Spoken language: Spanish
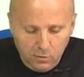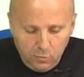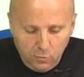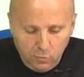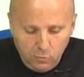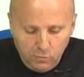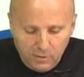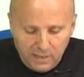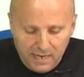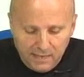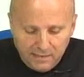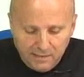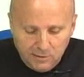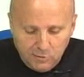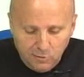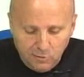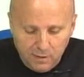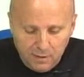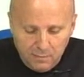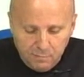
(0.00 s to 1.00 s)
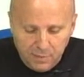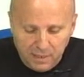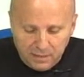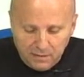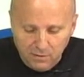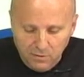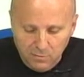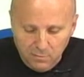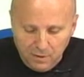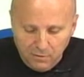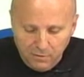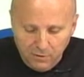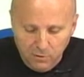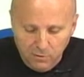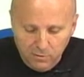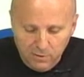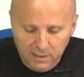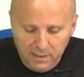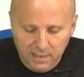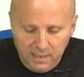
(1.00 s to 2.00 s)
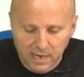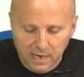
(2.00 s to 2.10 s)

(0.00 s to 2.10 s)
con un gran éxito de participación,